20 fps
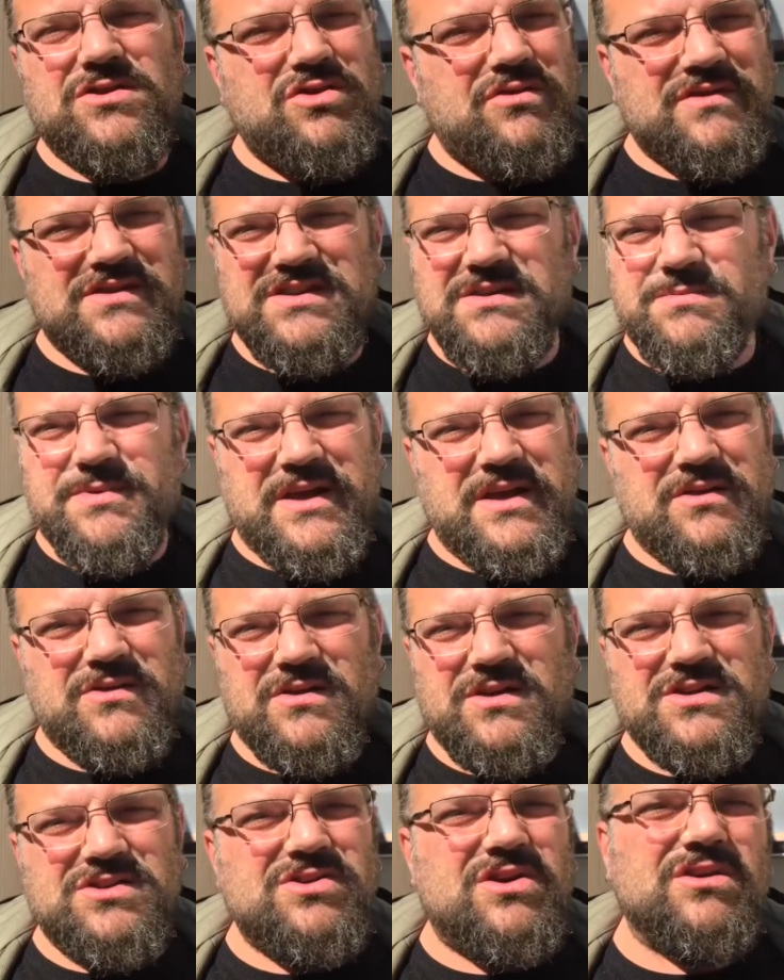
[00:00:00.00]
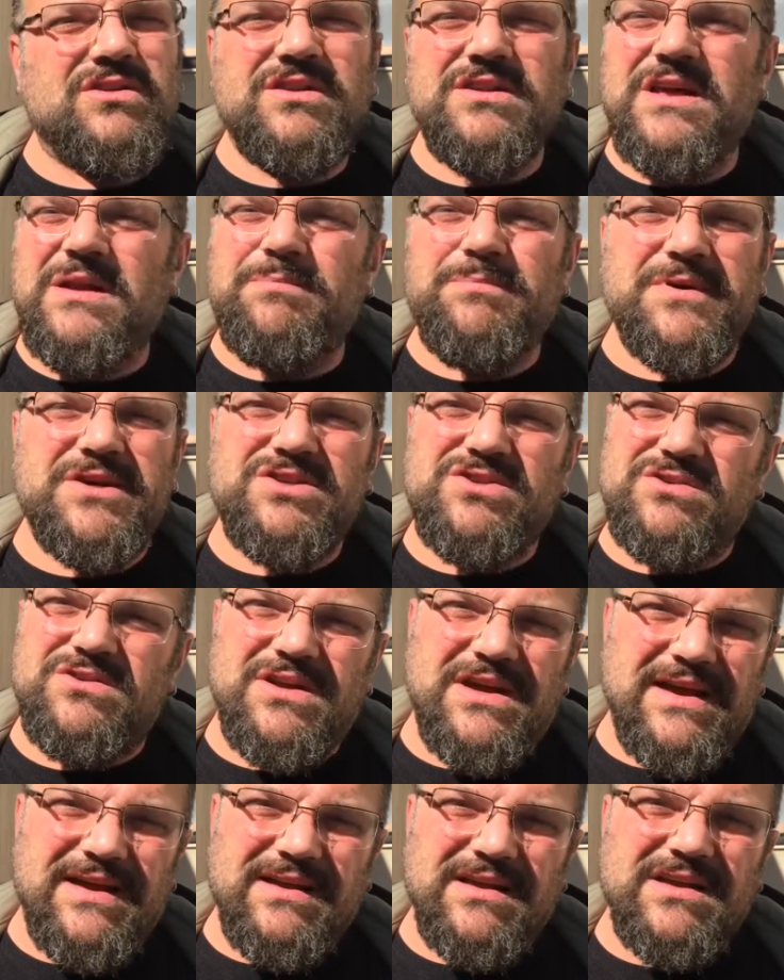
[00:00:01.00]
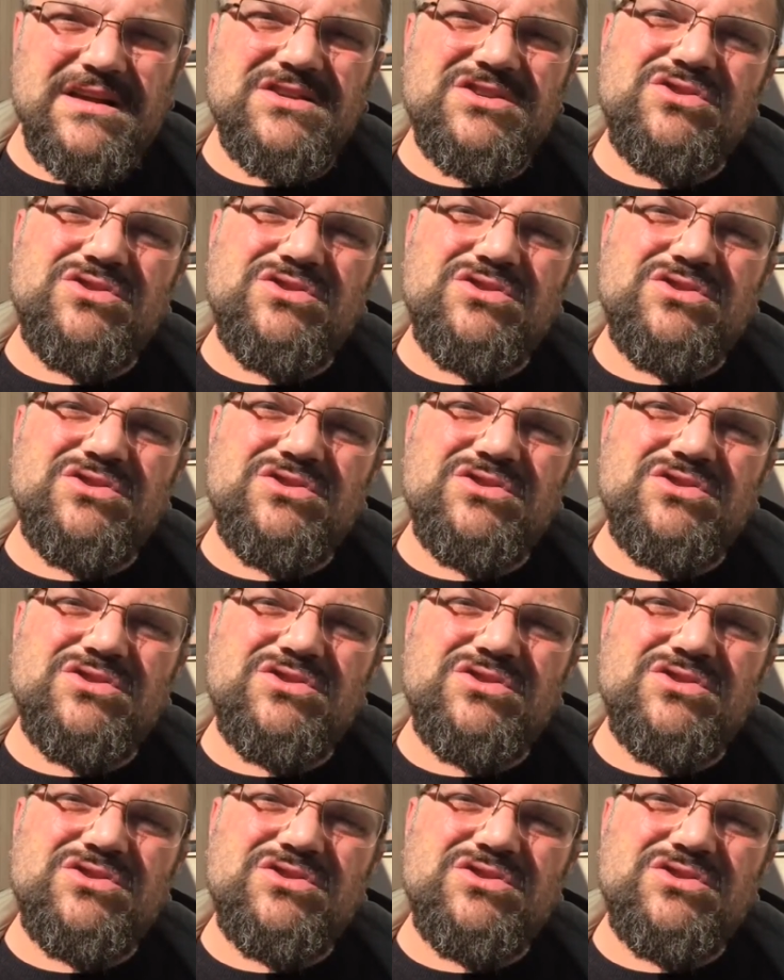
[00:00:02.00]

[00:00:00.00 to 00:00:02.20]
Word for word: dove si prendono i soldi? Dal personale, che